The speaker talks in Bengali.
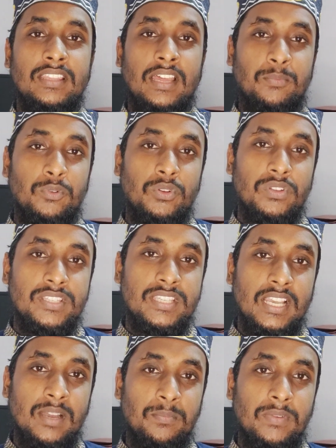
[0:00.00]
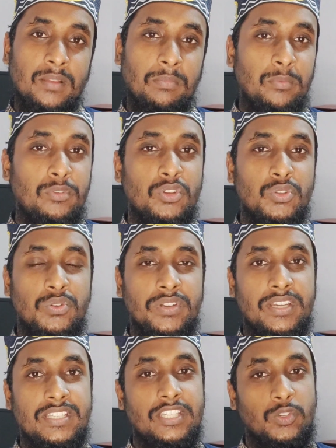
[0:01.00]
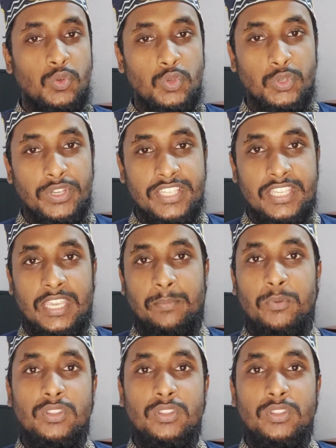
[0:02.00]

তারপর হচ্ছে আপনার বিভিন্ন ধরনের যে রোগ রয়েছে